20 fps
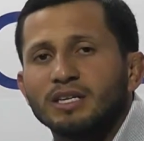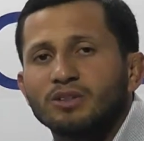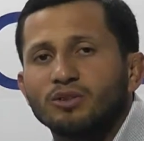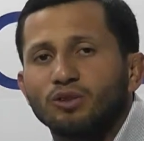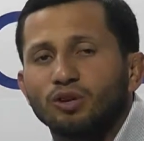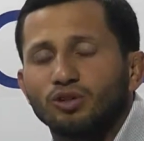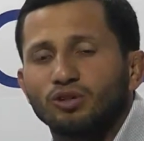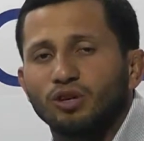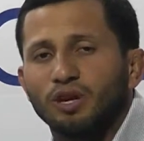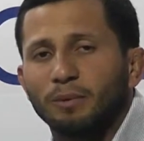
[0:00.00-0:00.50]

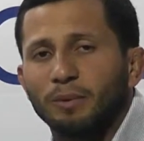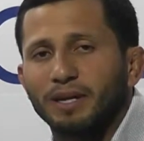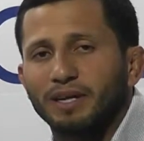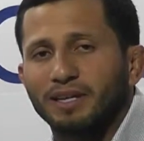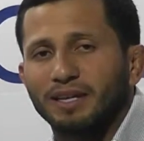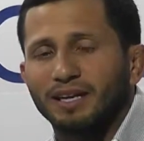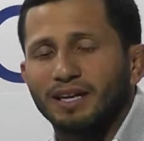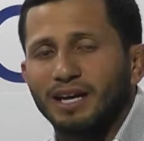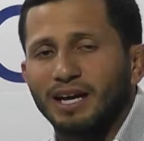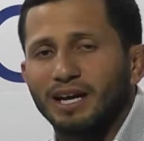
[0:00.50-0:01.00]
No
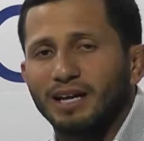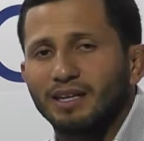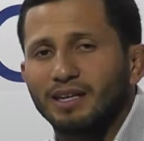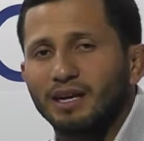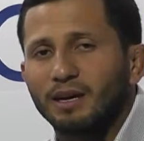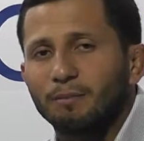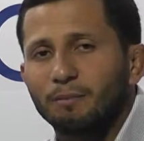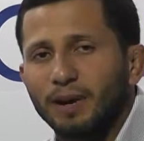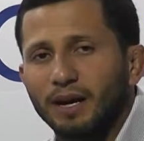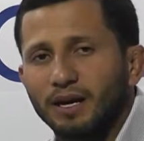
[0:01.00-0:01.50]
solamente el que
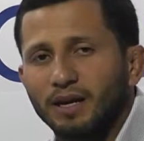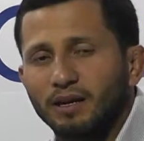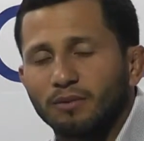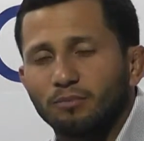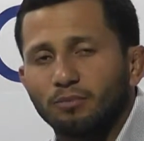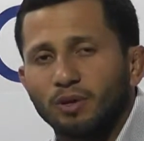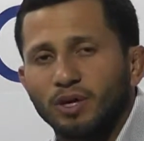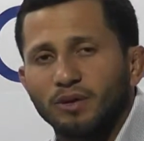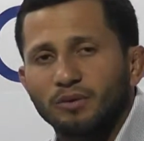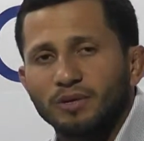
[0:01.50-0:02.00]
entra al parque
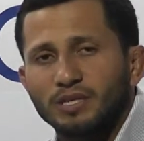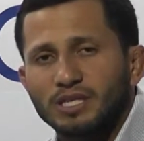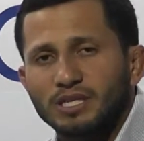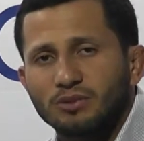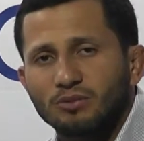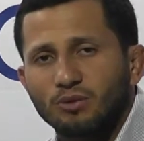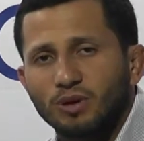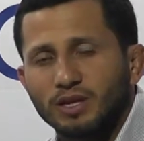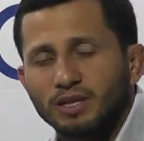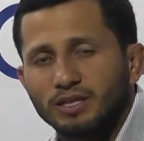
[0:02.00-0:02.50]
puede
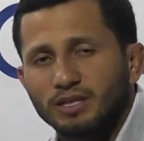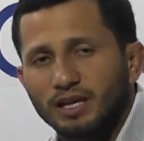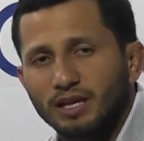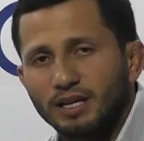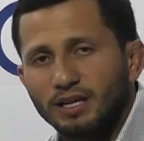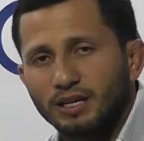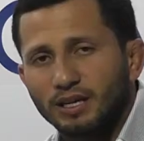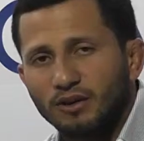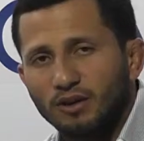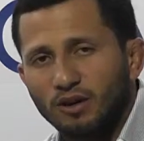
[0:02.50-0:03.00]
visualizar
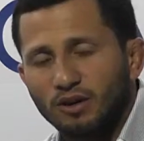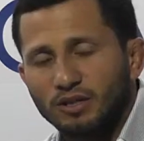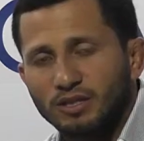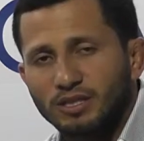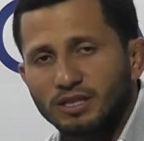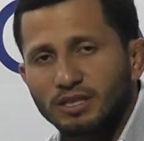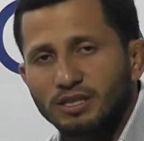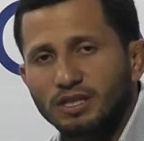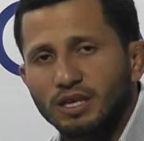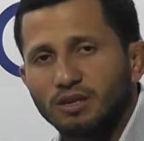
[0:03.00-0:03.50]
el trabajo que se
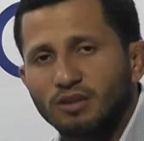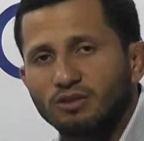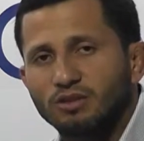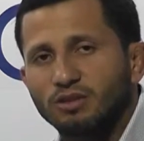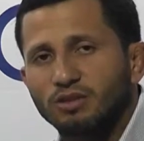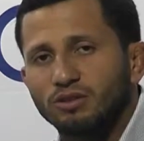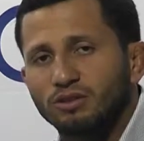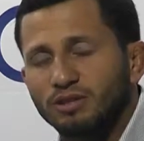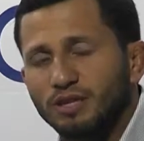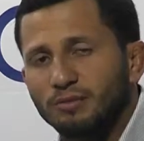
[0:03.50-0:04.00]
está haciendo,
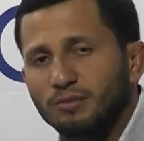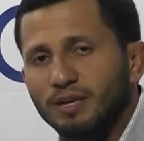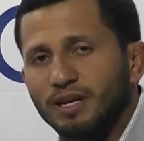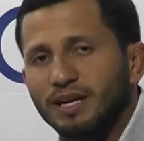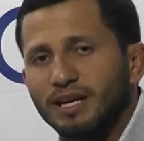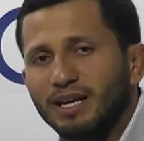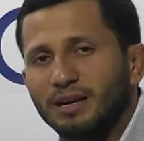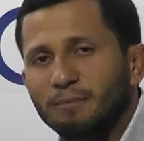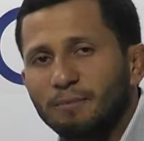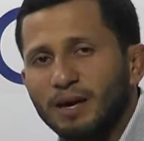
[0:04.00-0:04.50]
sino también
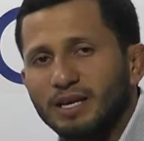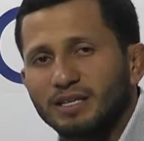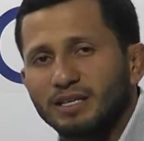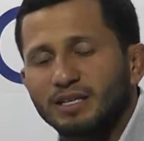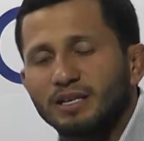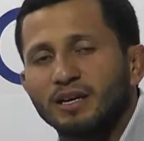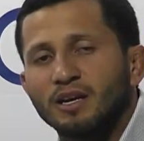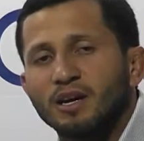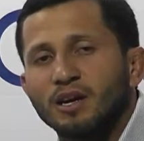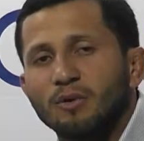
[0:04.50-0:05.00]
el que
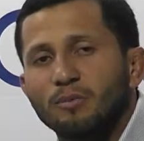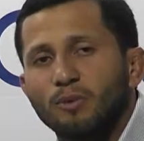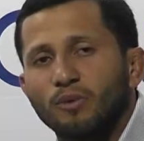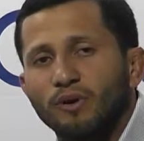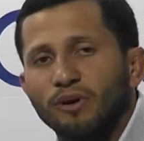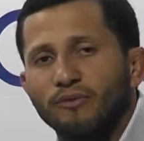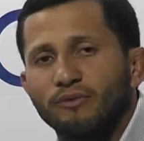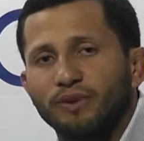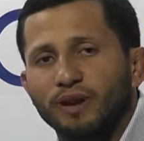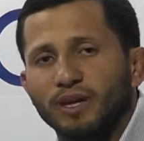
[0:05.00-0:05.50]
pasa
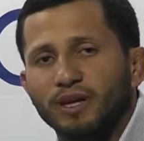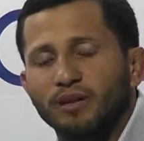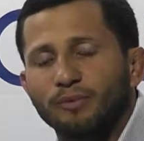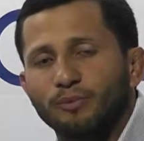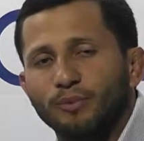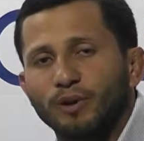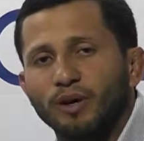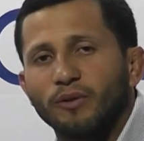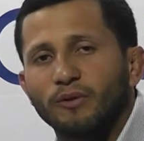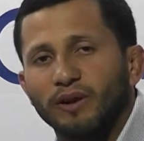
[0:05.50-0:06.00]
por el frente
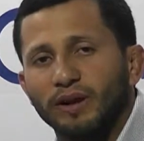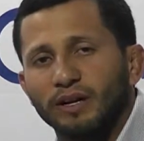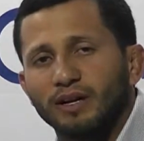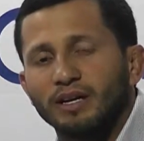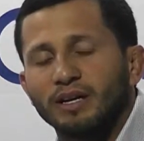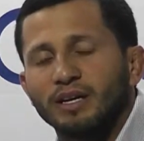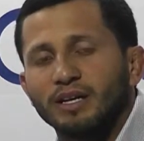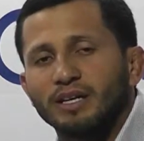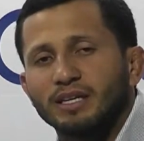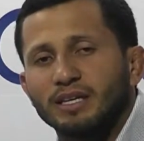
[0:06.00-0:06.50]
puede ver
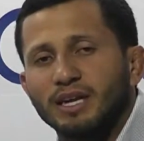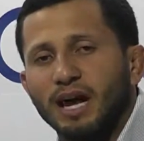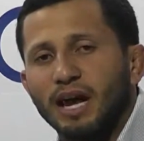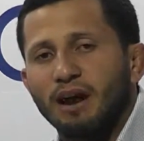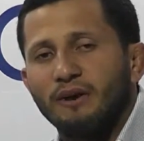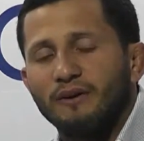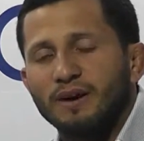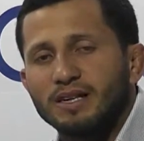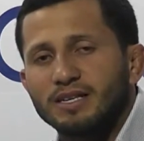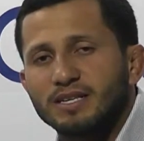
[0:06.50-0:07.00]
ya el
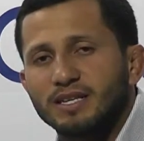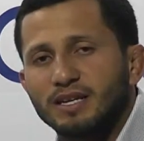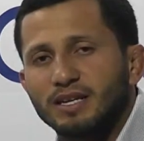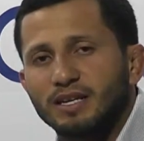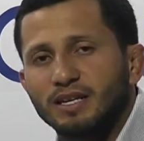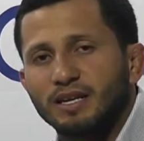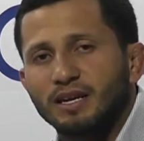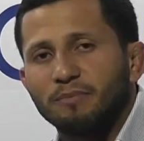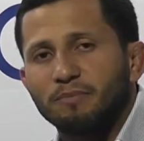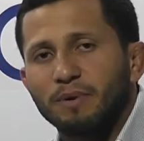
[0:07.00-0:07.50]
avance que
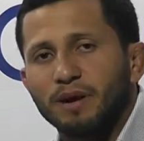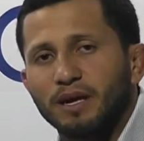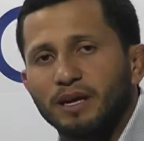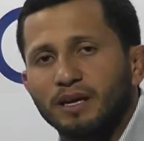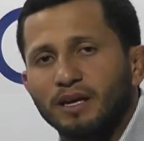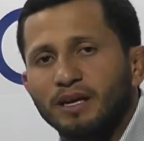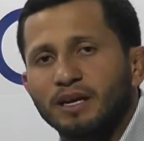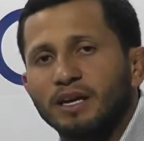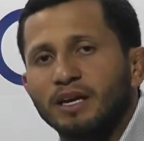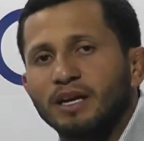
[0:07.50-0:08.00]
tiene el
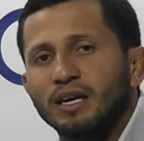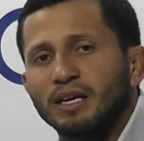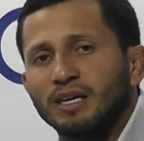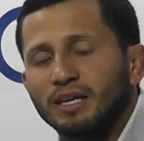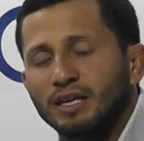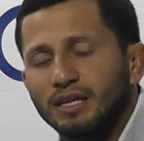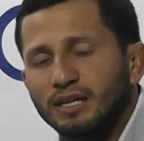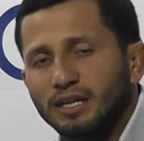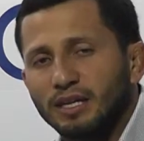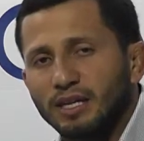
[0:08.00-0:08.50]
parque
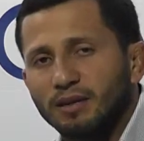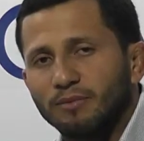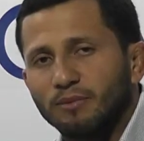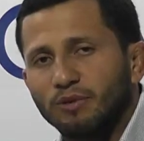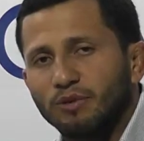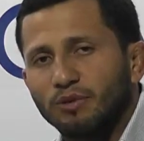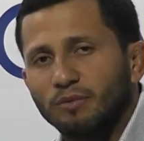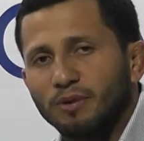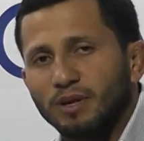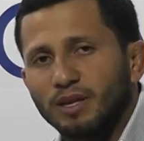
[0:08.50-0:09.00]
y
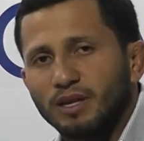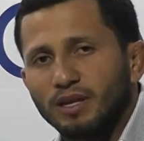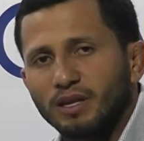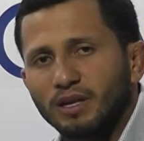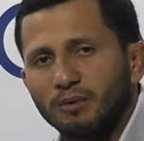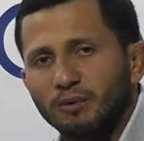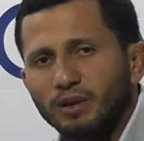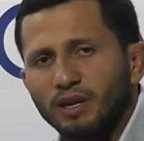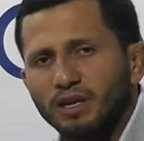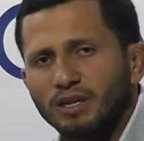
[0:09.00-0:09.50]
estaremos, Dios mío, ante
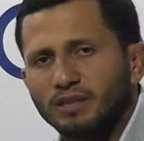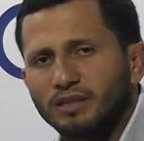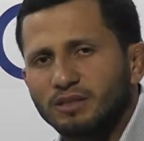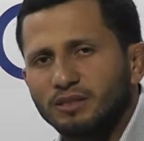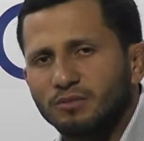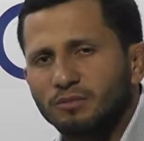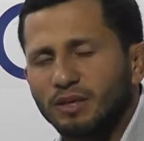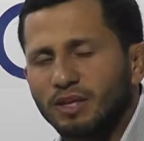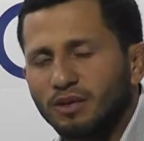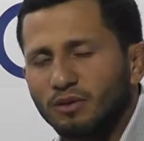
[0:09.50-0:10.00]
la Virgen, si
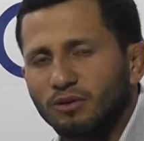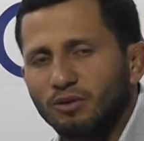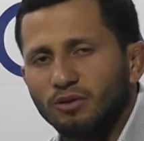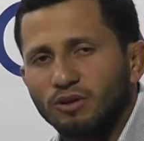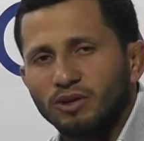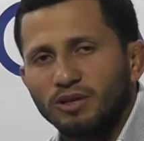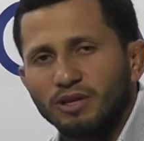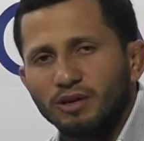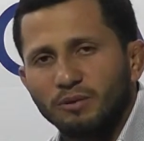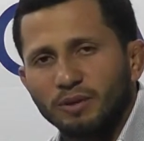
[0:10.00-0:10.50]
no me equivoco,
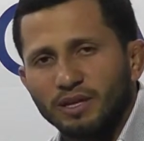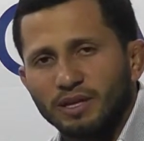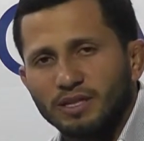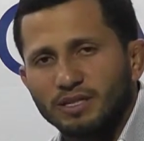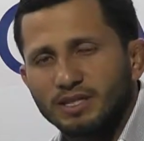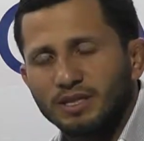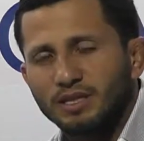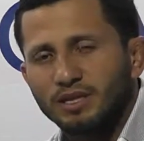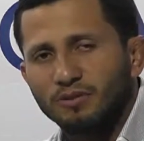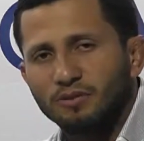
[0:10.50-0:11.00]
entre el
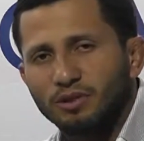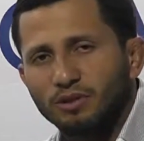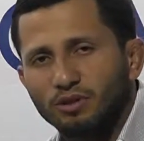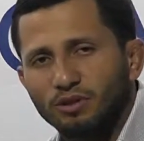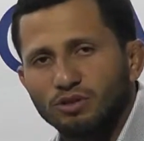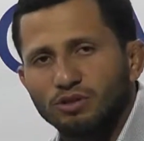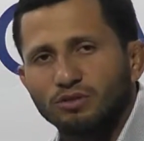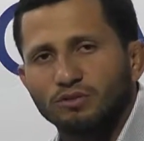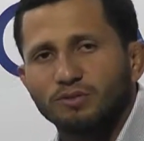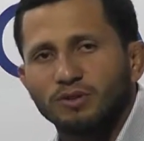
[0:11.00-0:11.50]
27 y el
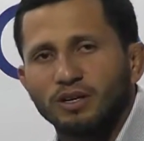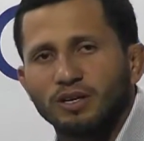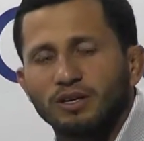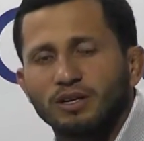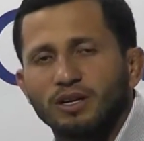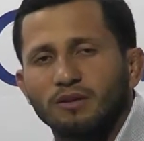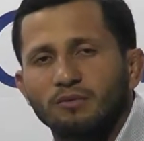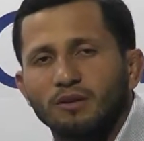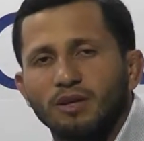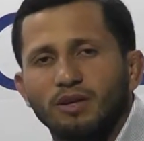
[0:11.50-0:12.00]
28, fue lo
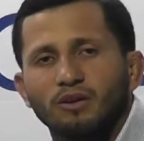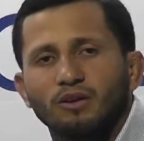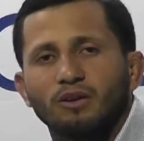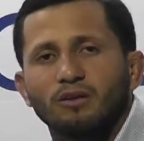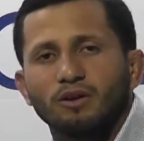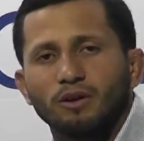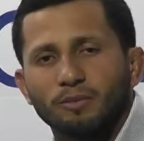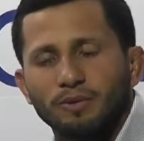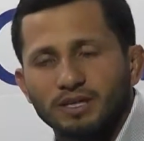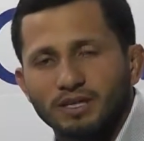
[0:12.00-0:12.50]
que me dijo el
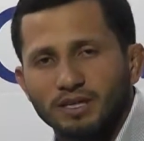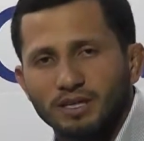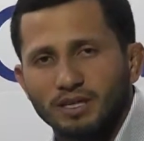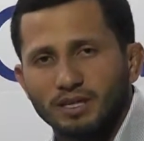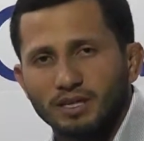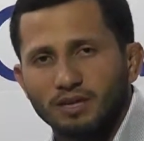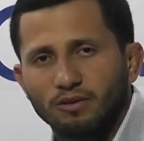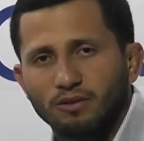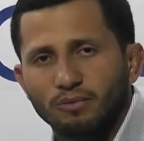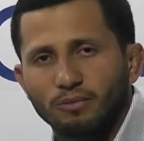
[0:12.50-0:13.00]
nuevo
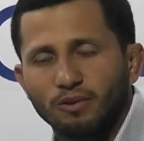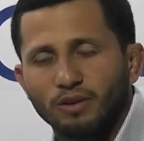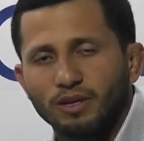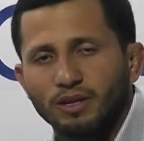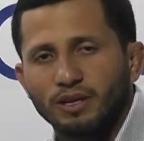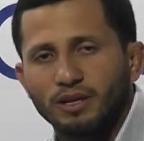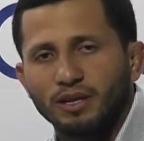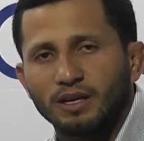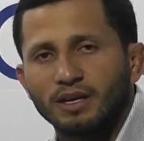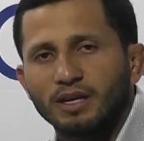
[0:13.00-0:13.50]
presidente de Corpo
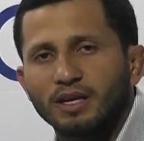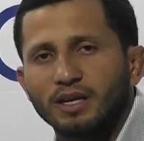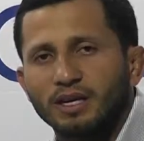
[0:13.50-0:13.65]
Inta,